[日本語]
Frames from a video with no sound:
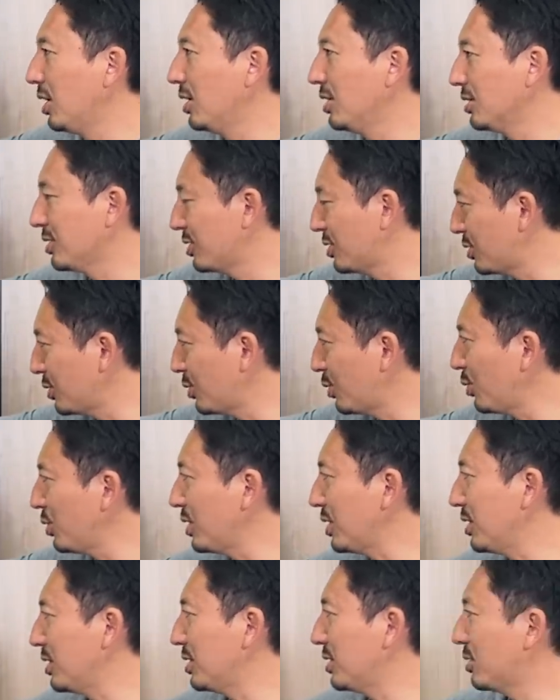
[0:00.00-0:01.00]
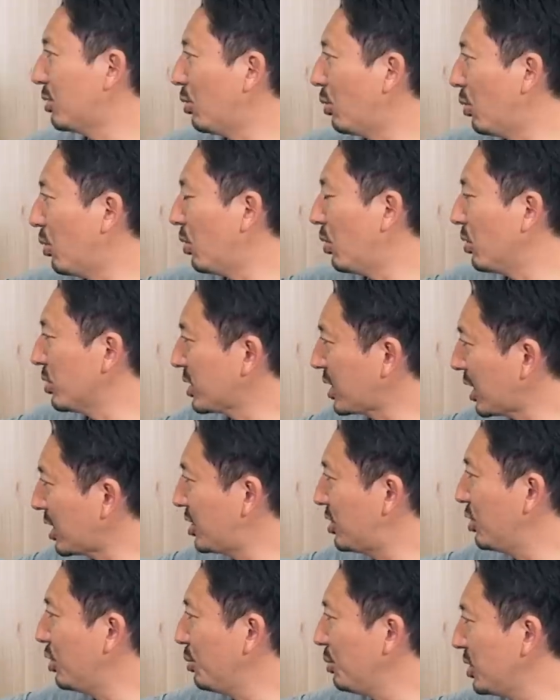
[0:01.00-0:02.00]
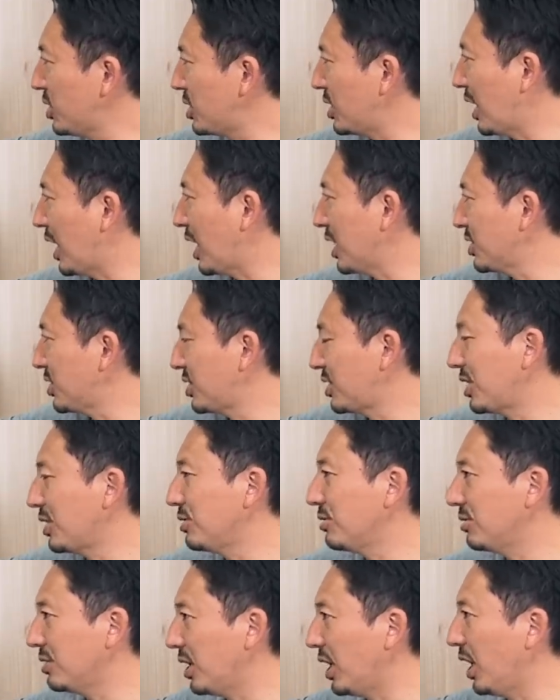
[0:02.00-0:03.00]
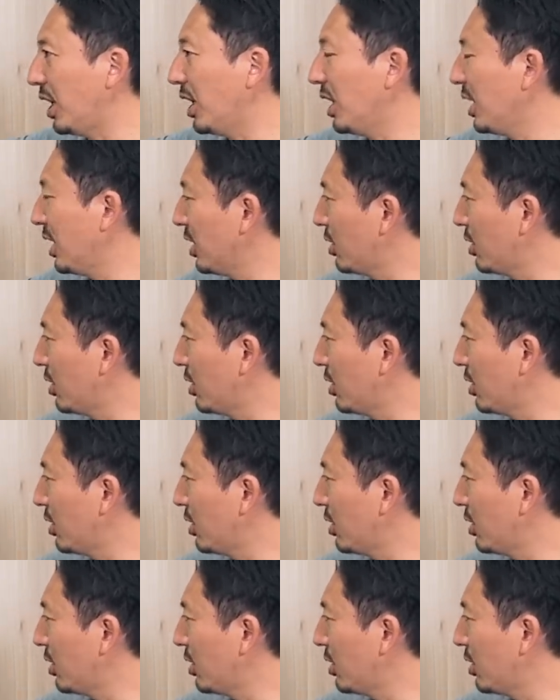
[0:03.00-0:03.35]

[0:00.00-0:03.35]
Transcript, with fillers: すごいこう先読みして走ってるんで、